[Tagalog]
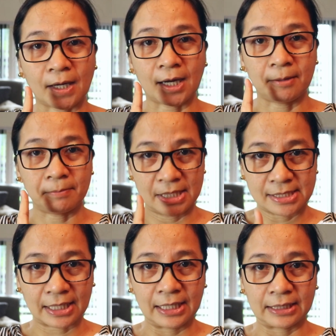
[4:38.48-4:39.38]
uh, may
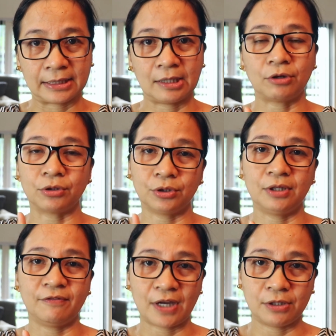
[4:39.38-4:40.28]
sakit na
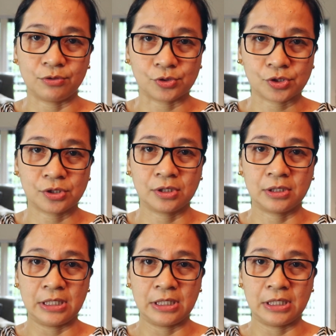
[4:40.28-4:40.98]
coronavirus.